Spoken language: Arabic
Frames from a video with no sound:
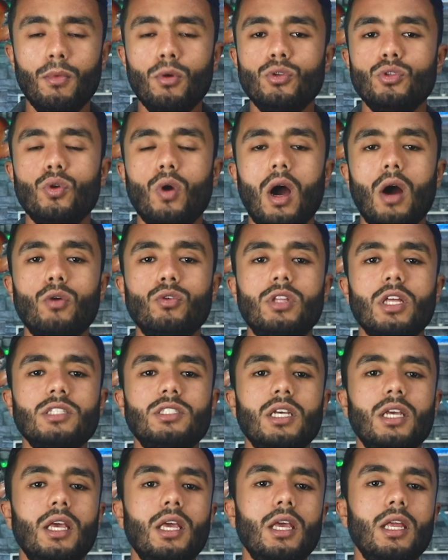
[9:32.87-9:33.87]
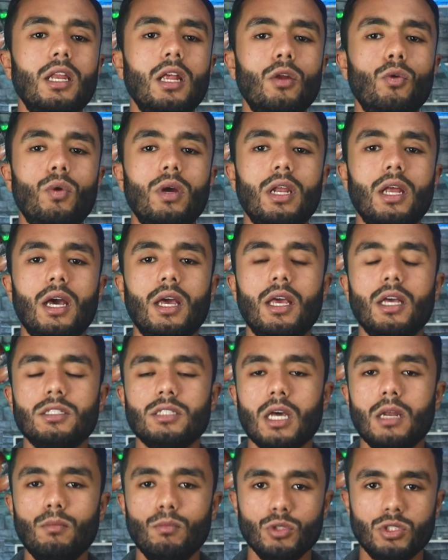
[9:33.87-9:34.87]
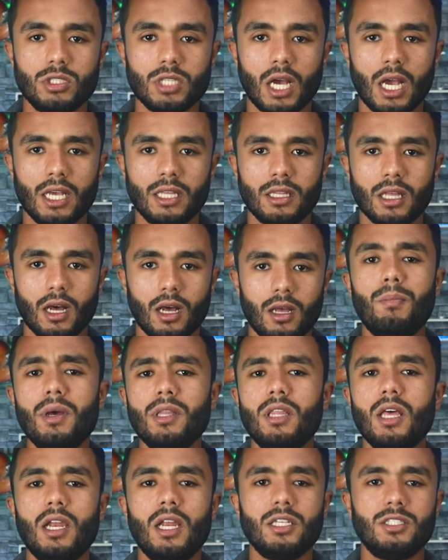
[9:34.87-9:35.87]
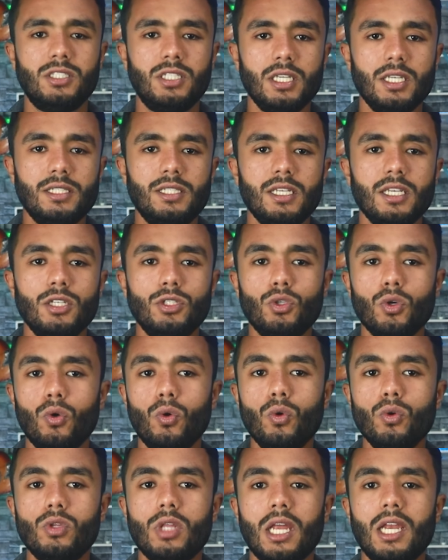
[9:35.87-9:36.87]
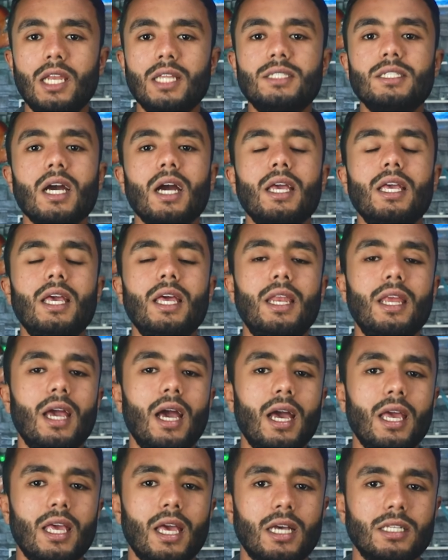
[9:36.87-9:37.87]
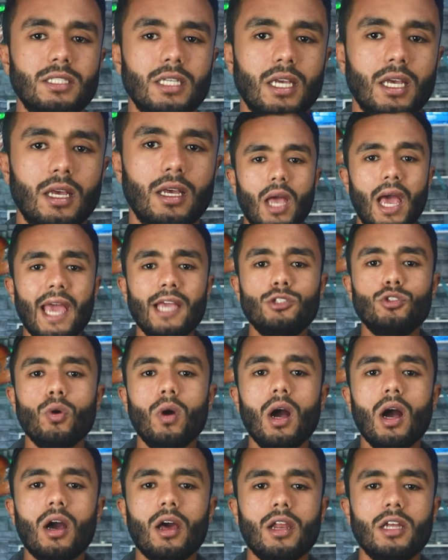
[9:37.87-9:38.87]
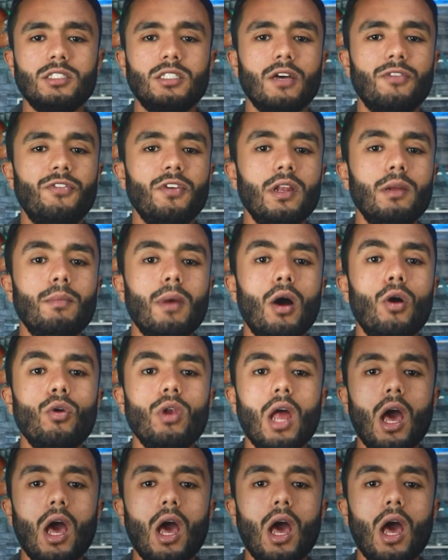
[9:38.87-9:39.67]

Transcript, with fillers: منذ عودته إلى الولايات المتحدة بدلت جيسي جهودا لتغيير حياته حيث أخرج فيلمه